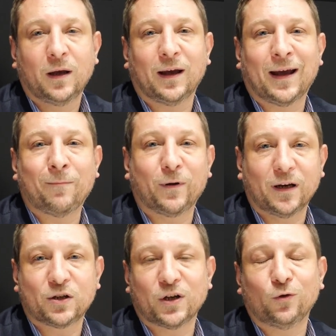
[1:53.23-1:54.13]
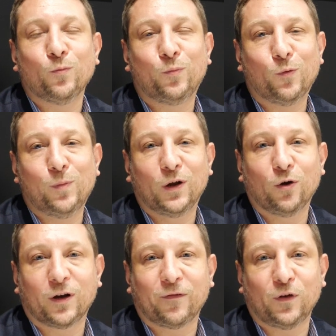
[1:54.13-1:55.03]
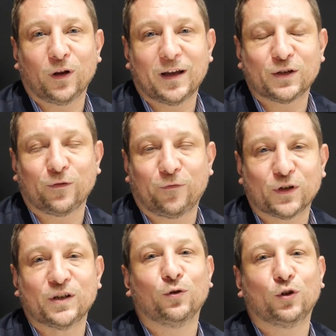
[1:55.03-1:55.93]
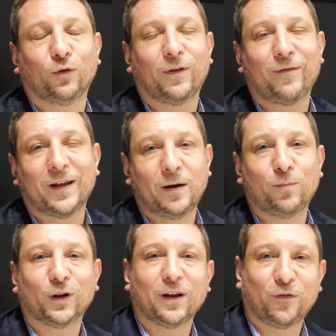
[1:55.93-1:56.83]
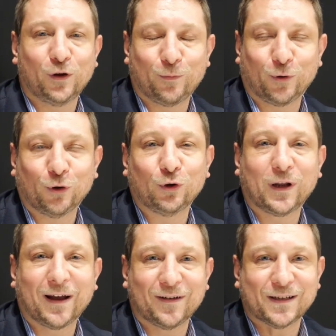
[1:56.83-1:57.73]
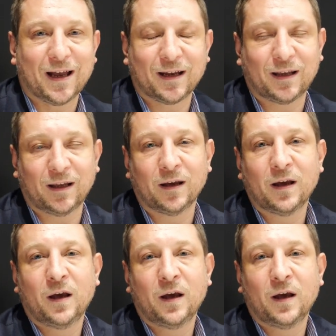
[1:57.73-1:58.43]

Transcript: aprirci ad un pubblico che fino adesso forse non trovava nel portafoglio prodotto di Kawasaki